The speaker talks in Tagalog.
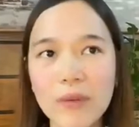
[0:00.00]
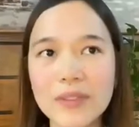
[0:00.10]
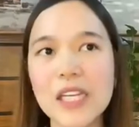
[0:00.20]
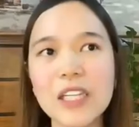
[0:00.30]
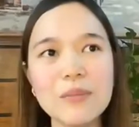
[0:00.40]

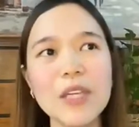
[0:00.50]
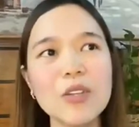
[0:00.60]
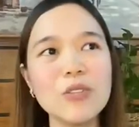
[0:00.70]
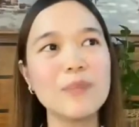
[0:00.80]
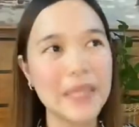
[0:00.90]
sana ba
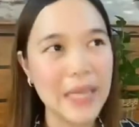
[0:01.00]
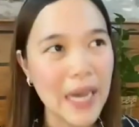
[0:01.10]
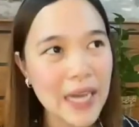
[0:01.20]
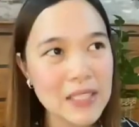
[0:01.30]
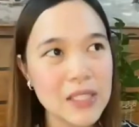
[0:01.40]
yung
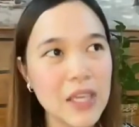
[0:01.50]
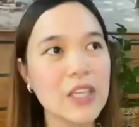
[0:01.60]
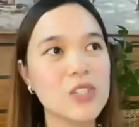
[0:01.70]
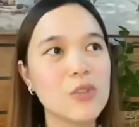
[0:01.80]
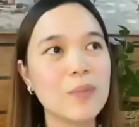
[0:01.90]
bigas?
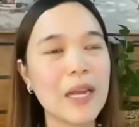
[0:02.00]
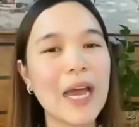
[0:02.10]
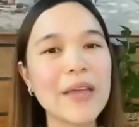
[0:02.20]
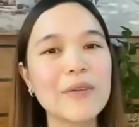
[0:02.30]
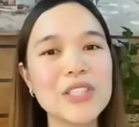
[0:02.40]
So parang
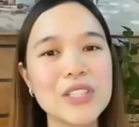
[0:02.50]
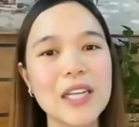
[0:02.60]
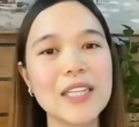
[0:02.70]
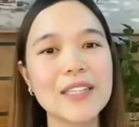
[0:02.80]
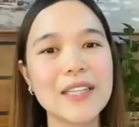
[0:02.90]
I was
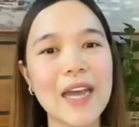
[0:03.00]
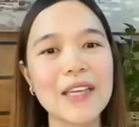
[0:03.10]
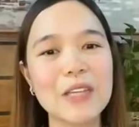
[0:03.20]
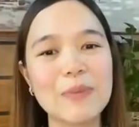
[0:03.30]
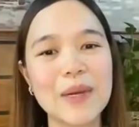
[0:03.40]
really
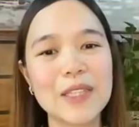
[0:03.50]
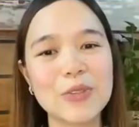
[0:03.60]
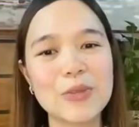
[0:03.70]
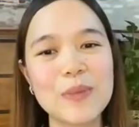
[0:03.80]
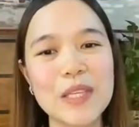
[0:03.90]
trying pa
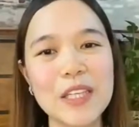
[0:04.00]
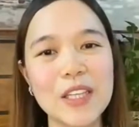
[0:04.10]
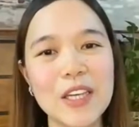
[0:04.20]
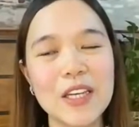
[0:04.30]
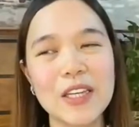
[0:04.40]
to
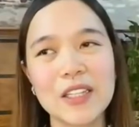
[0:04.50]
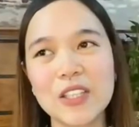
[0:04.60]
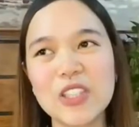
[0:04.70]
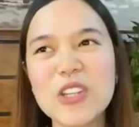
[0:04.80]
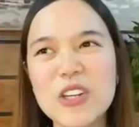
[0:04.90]
be Uh,
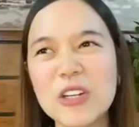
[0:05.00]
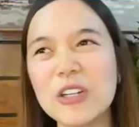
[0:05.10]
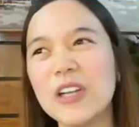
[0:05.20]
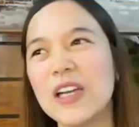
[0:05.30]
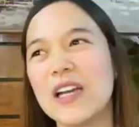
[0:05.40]
you
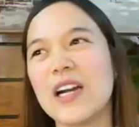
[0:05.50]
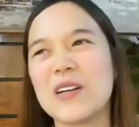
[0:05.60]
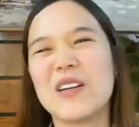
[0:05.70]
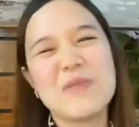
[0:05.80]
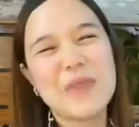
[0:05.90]
know, uh,
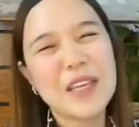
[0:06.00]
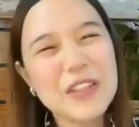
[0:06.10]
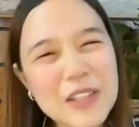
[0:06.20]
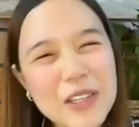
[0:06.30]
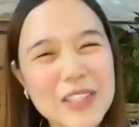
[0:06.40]

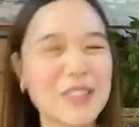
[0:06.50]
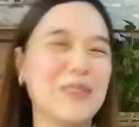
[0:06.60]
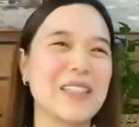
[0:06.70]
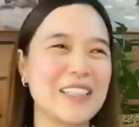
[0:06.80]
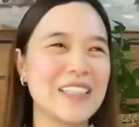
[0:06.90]
mayor,
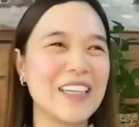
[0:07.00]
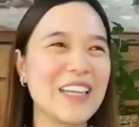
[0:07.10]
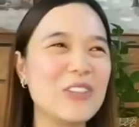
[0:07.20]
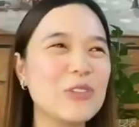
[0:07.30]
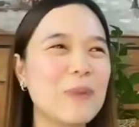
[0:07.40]
or
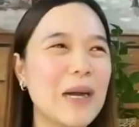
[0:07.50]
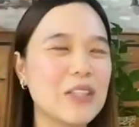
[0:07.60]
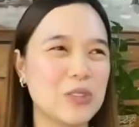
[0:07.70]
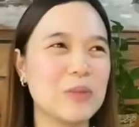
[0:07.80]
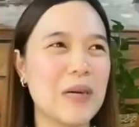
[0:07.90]
ganun pa
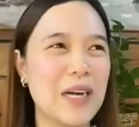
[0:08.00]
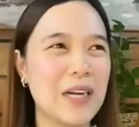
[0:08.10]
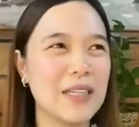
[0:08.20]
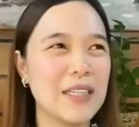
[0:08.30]
ako ba.